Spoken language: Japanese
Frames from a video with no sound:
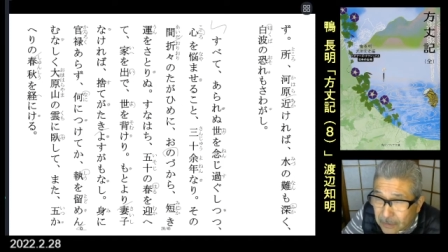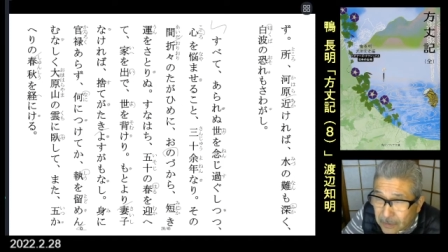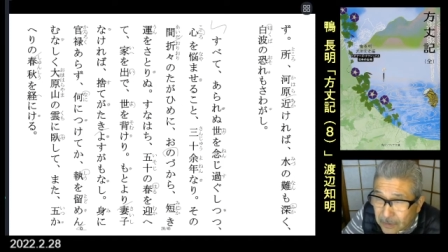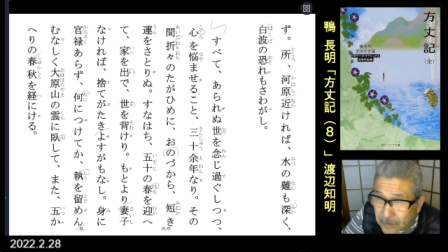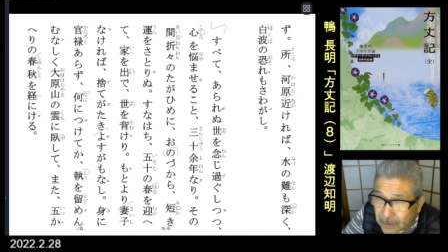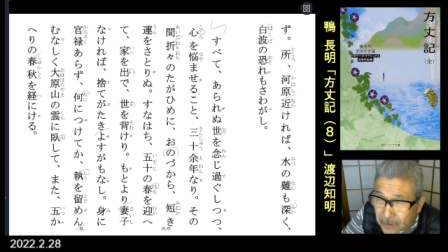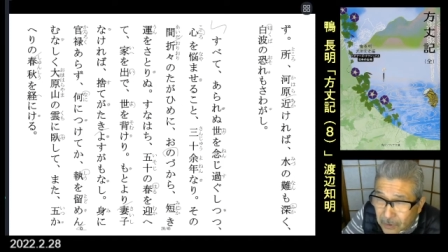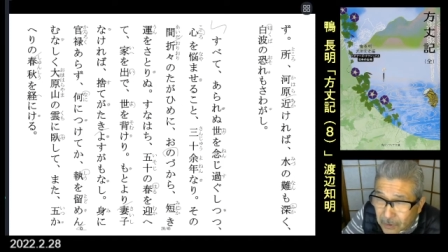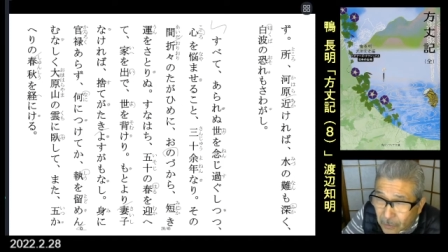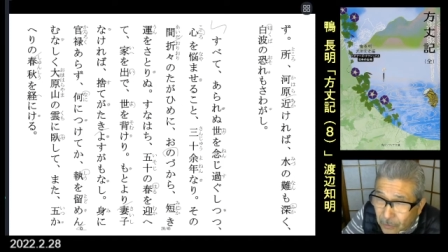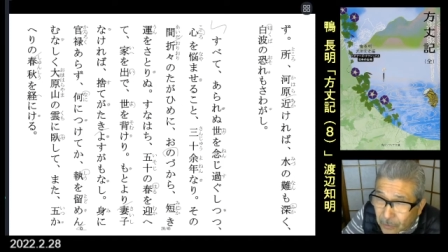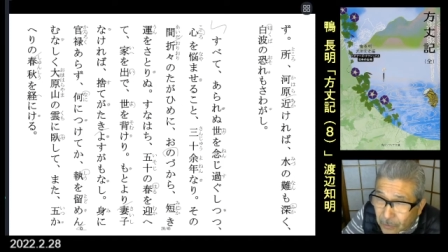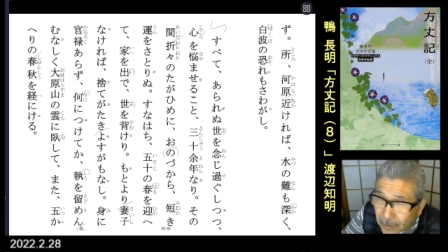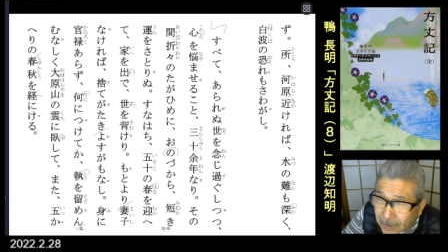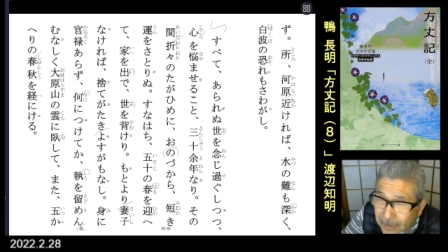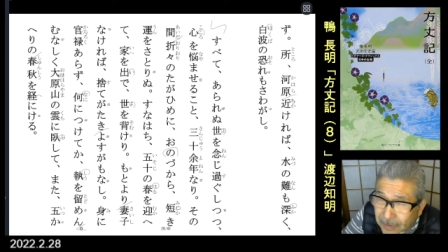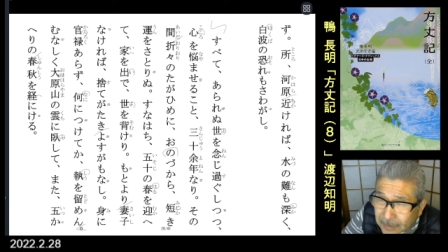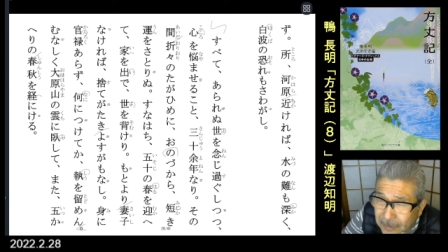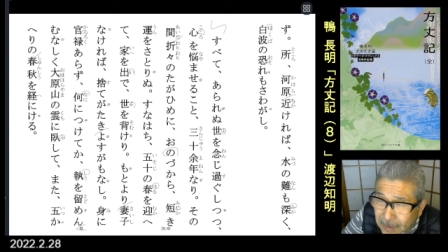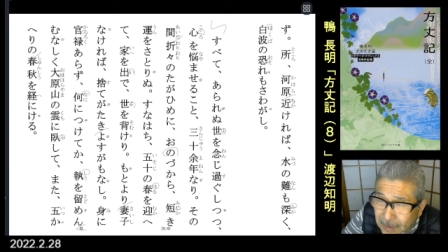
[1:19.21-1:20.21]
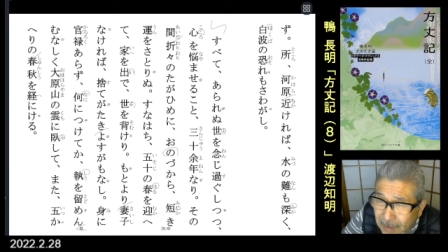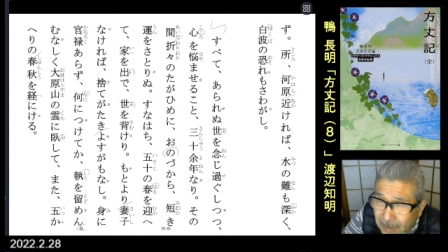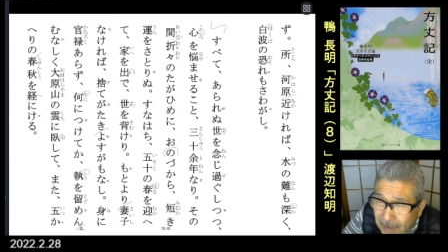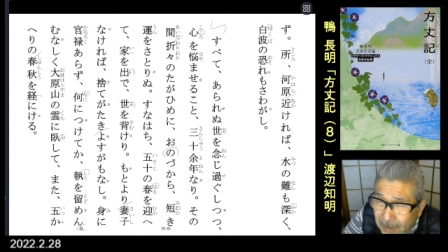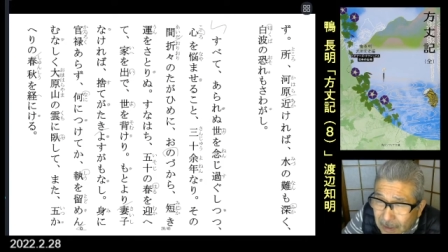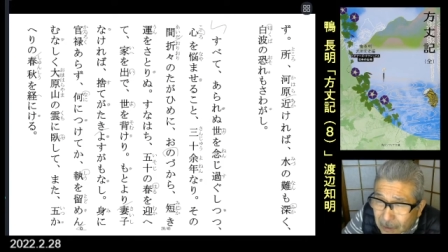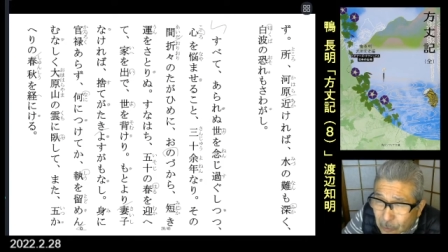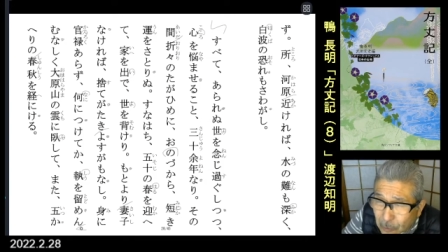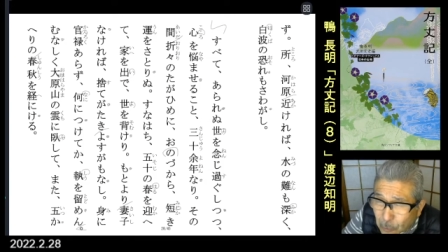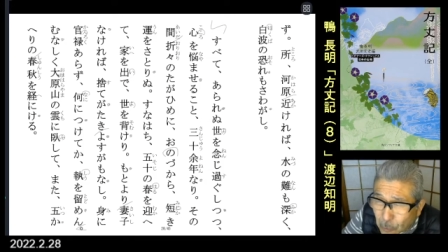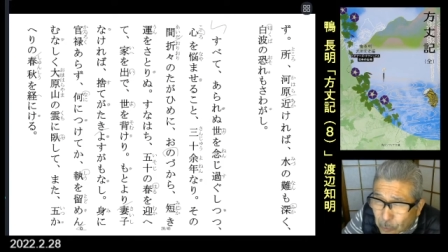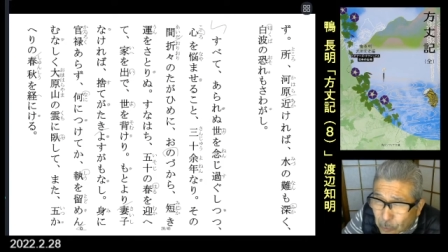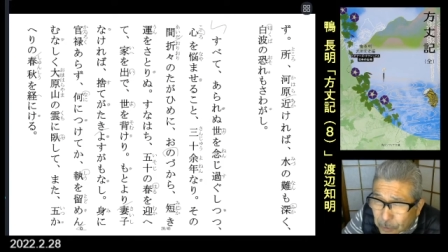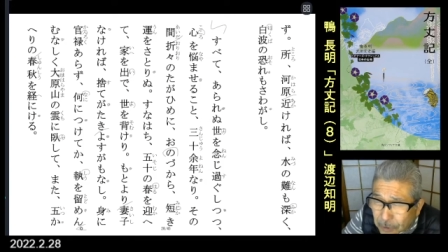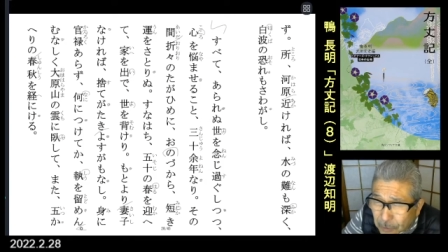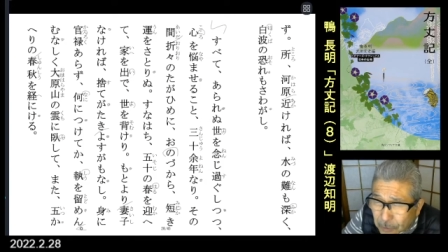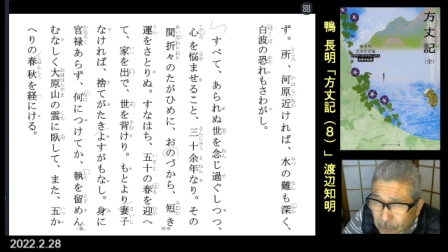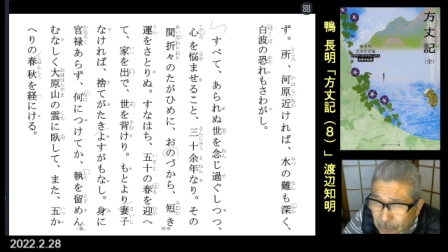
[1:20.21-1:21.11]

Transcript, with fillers: その間折々